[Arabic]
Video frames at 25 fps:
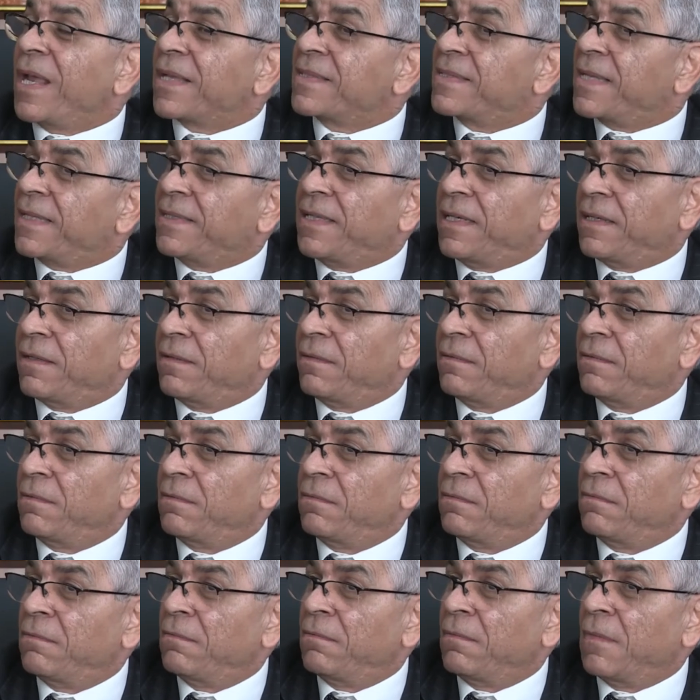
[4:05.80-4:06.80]
اقتصاديه
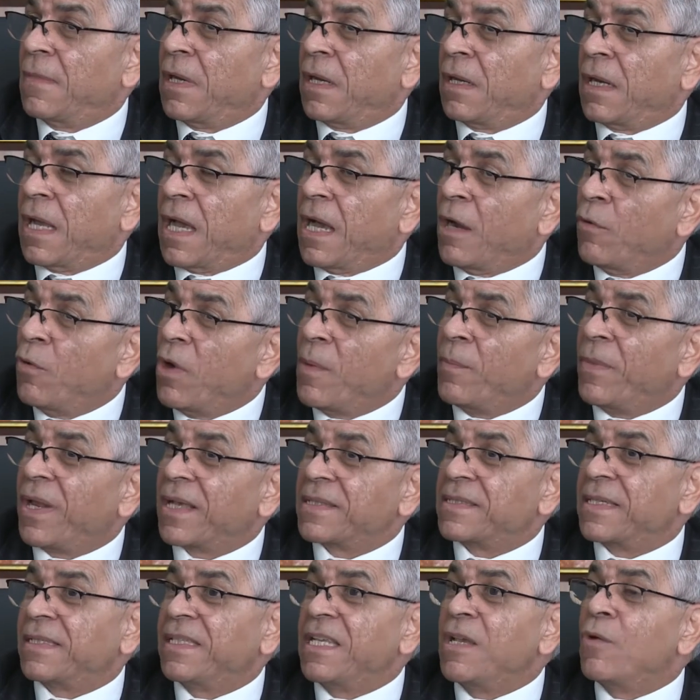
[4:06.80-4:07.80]
عوامل
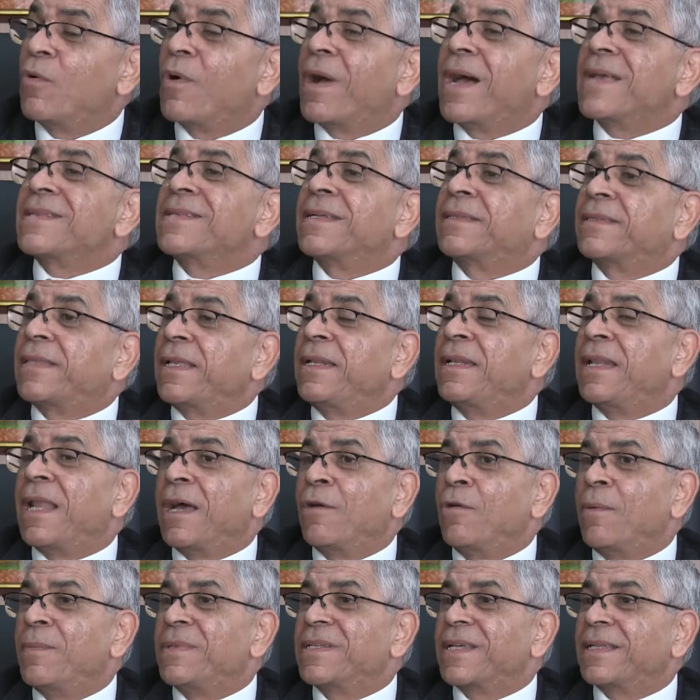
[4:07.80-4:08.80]
اقتصاديه وخاصه
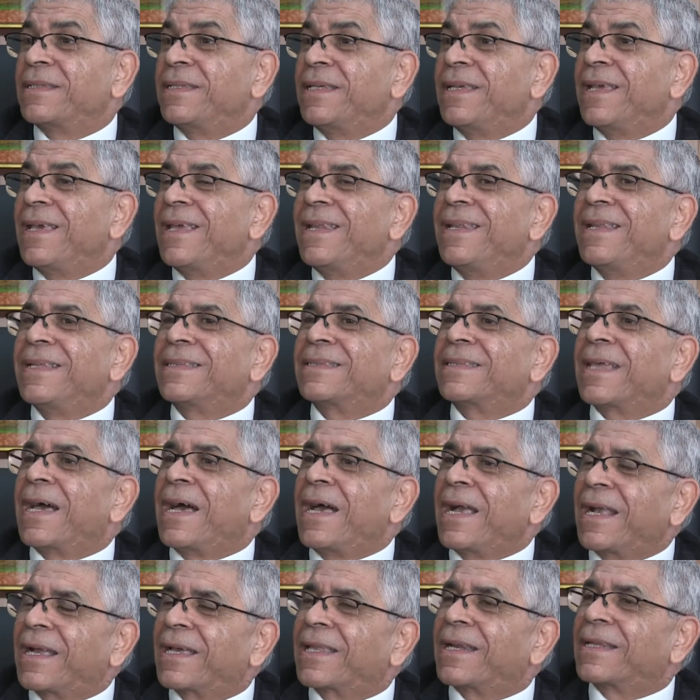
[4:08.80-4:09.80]
العوامل الاقتصاديه اللي
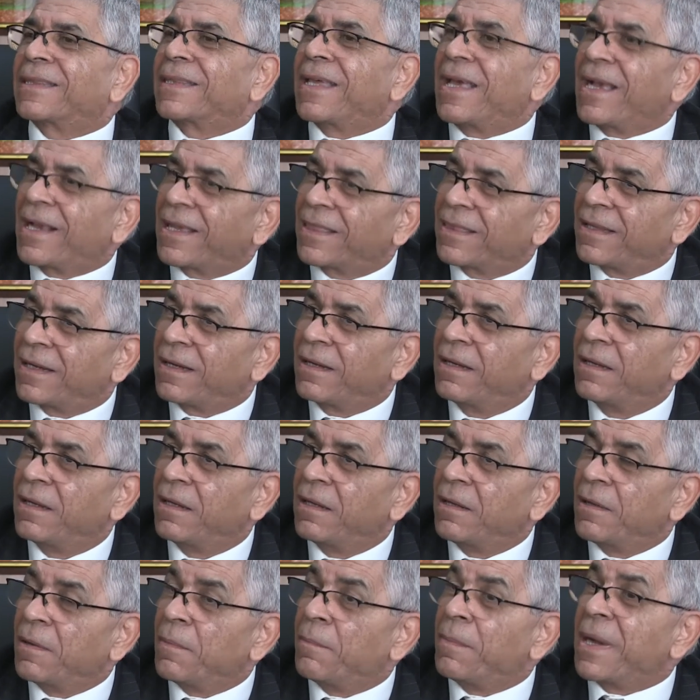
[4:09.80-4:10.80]
تعكرت اكثر
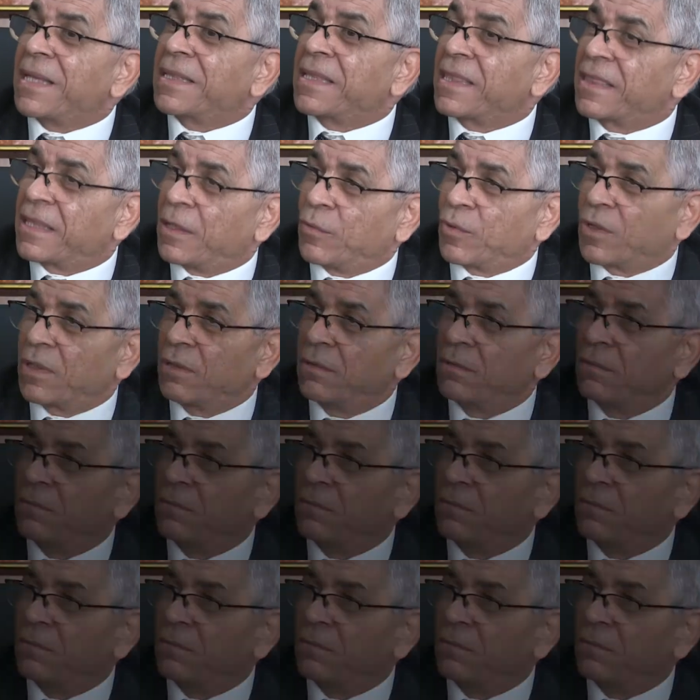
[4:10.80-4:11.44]
بعد الثوره